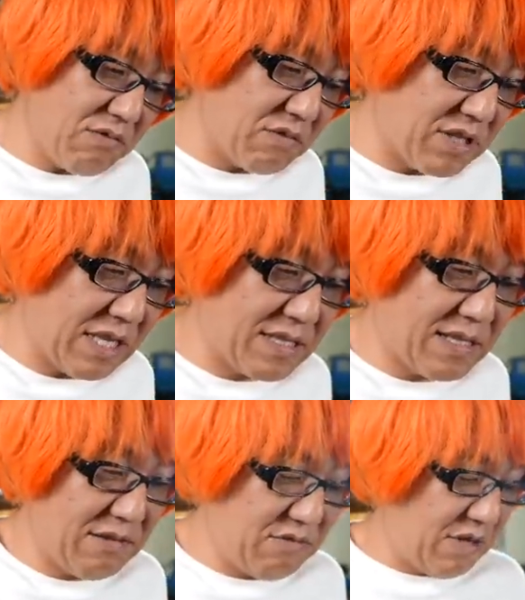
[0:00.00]
ドとして
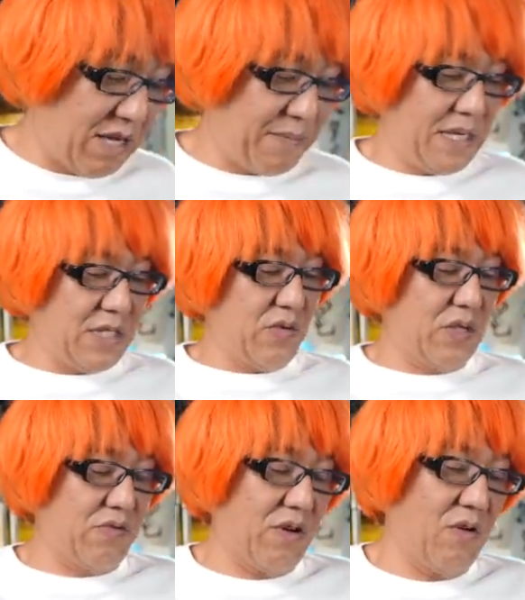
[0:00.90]
使うのがベスト
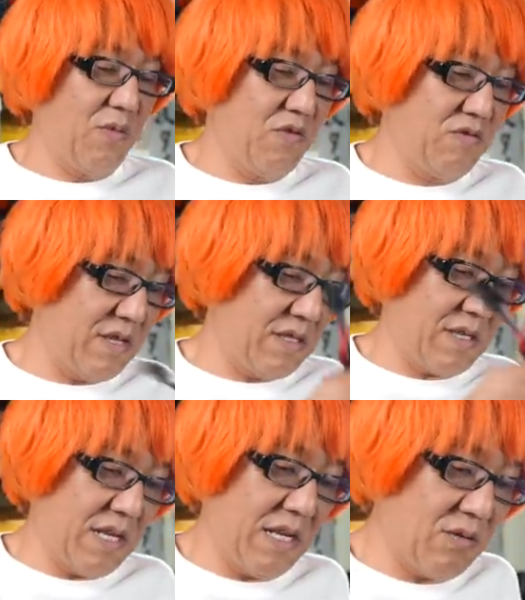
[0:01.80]
だとは思うんで
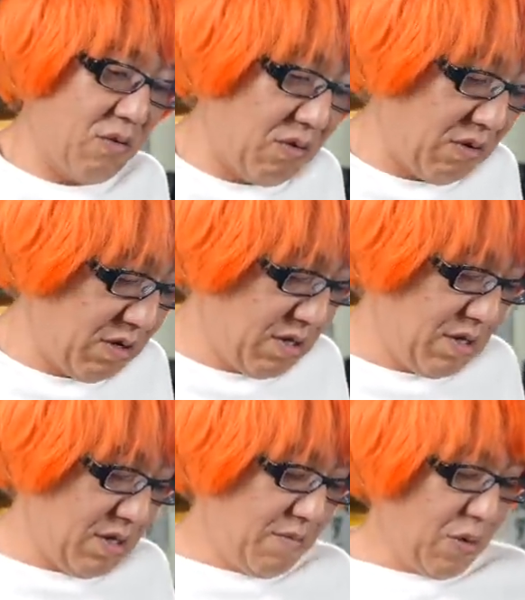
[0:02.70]
すけど、
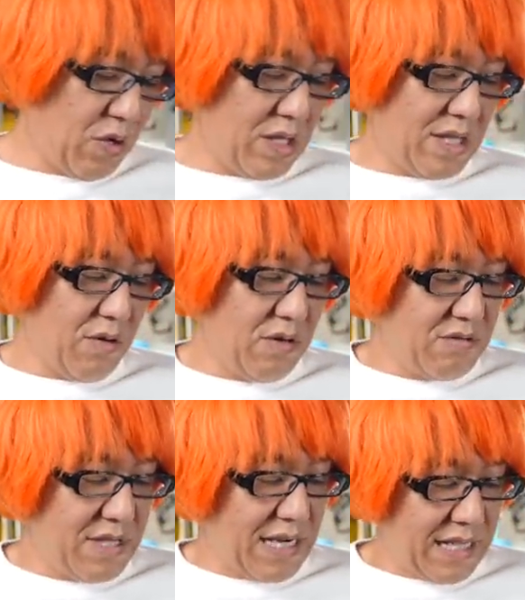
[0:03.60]
まあ、こうやって置い
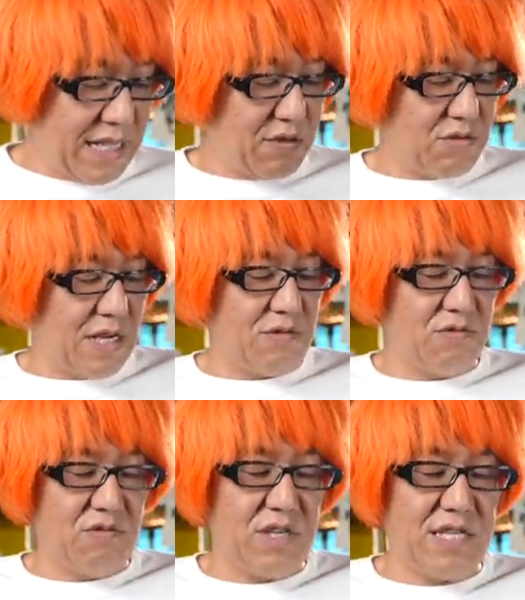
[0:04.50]
といたらね、ちょっと
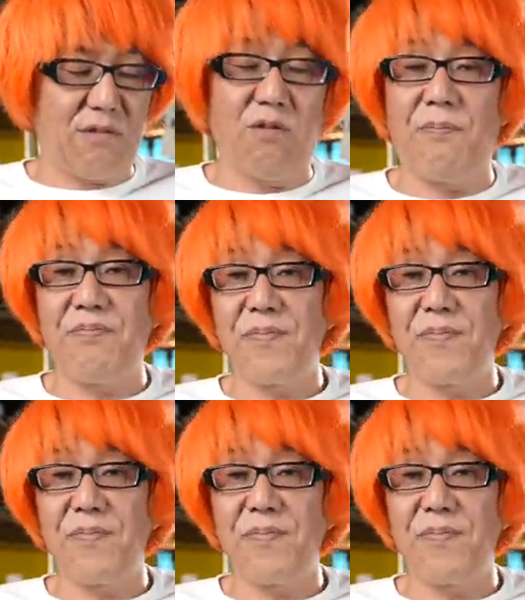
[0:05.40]
ラジコンの時ってこう